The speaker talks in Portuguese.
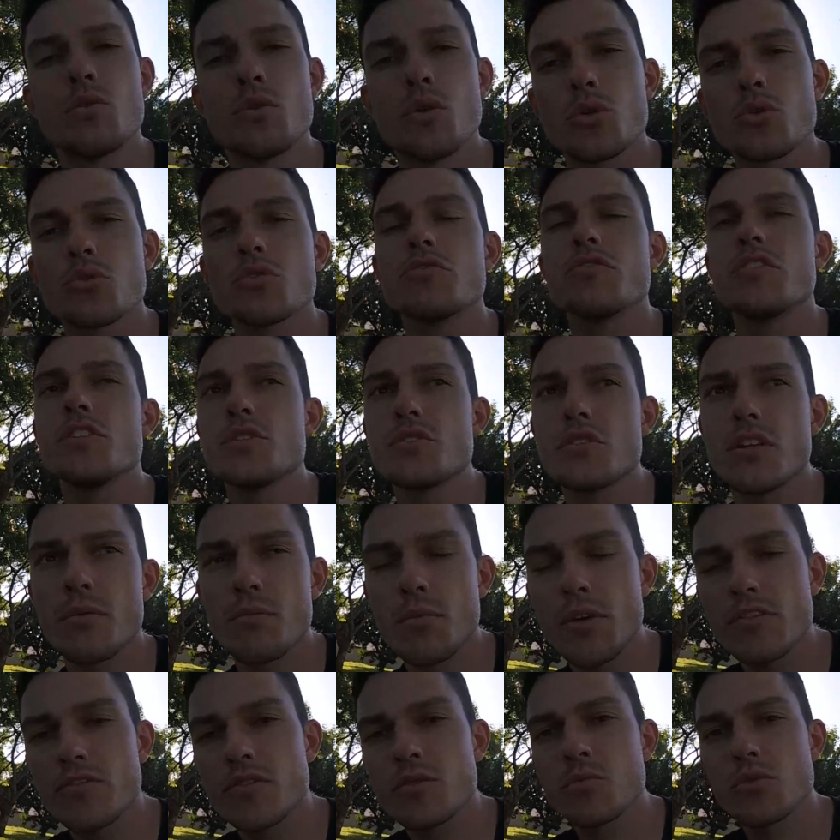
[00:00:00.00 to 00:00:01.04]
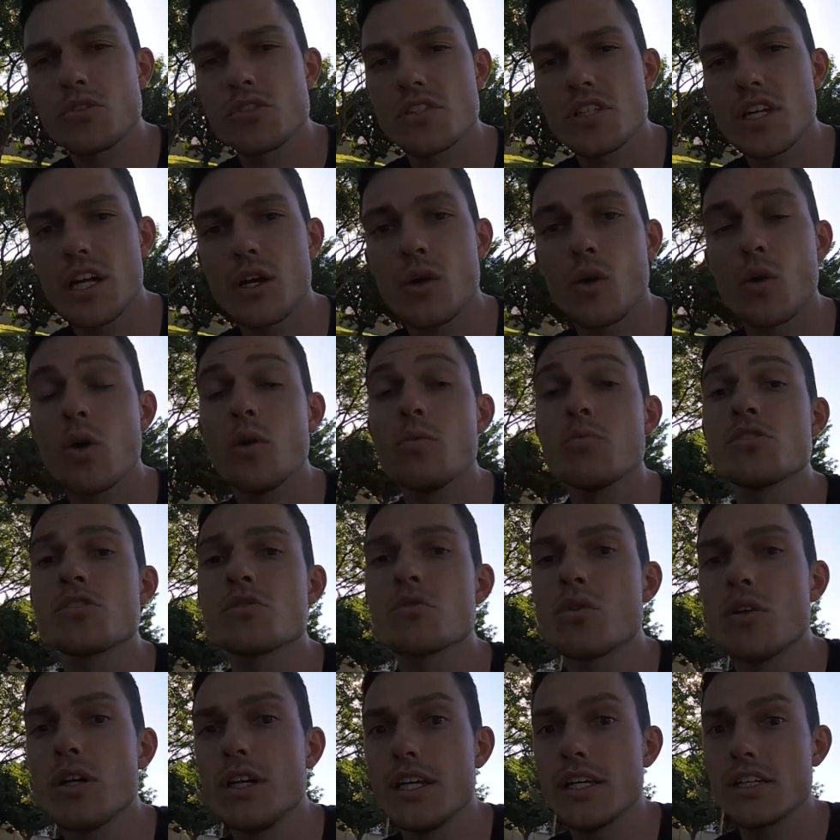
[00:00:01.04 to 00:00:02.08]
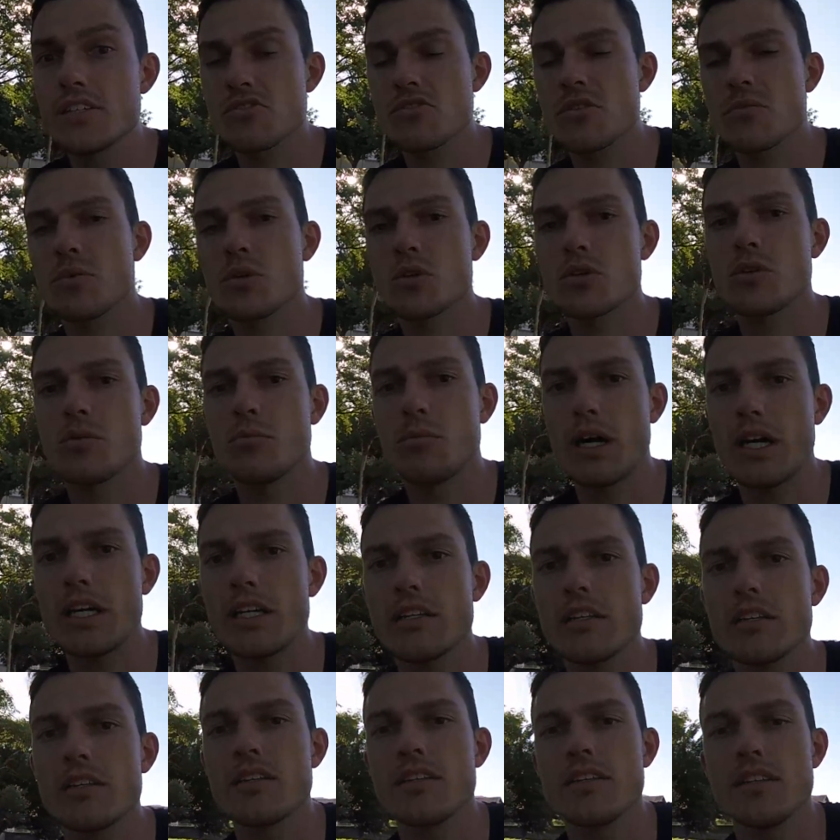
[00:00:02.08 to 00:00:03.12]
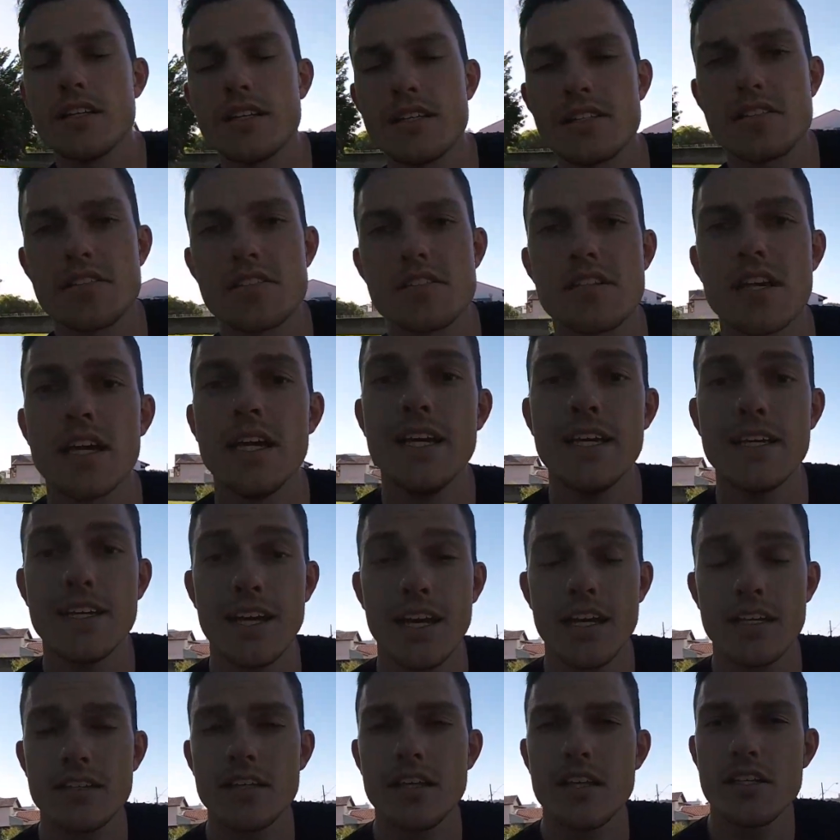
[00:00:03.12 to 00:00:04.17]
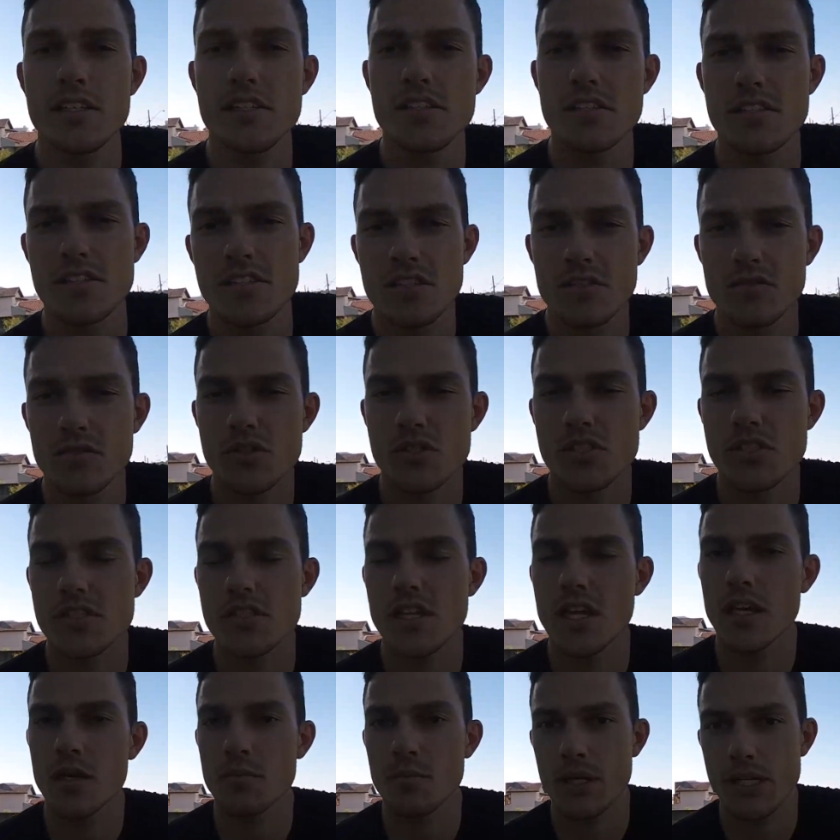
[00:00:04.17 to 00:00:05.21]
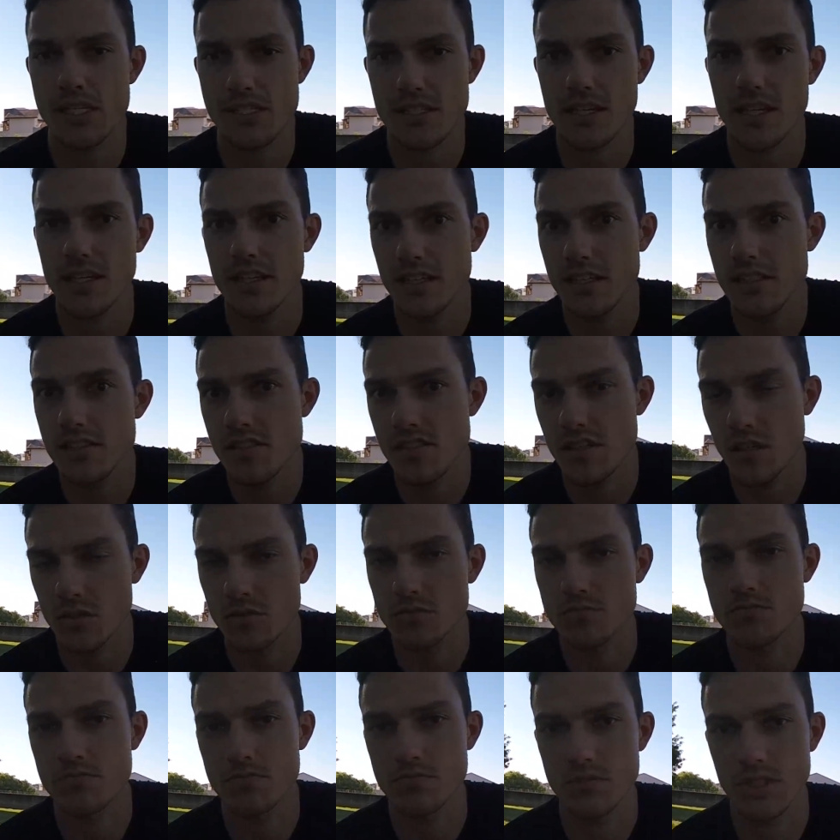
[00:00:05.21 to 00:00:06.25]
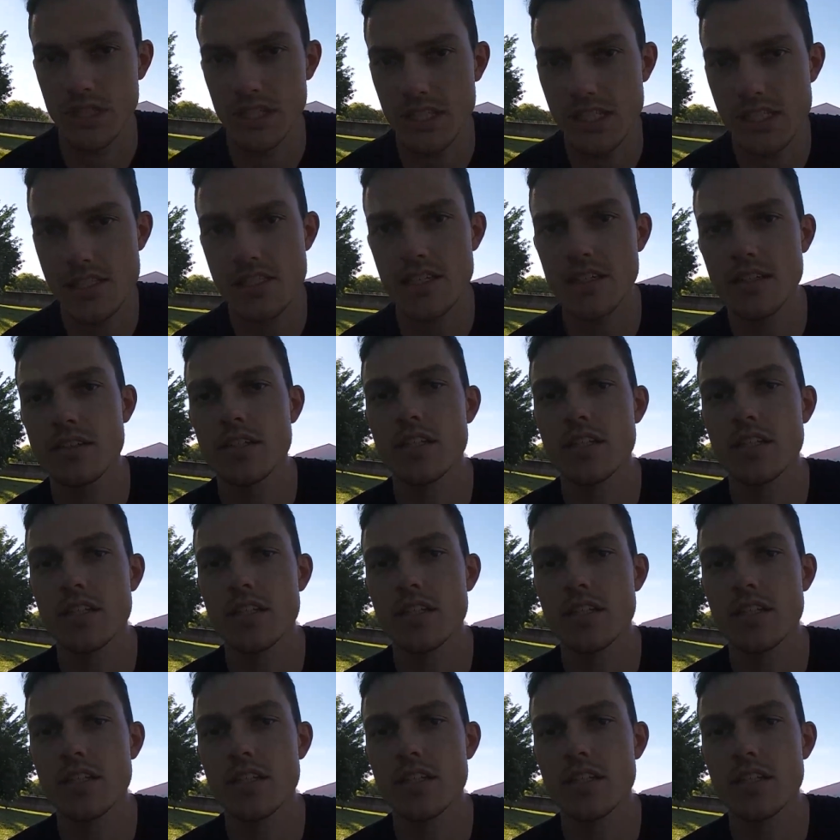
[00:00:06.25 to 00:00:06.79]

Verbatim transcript: em outro vídeo também vou mostrar como escolher a sua bike e as características que vocês têm que prestar atenção, beleza?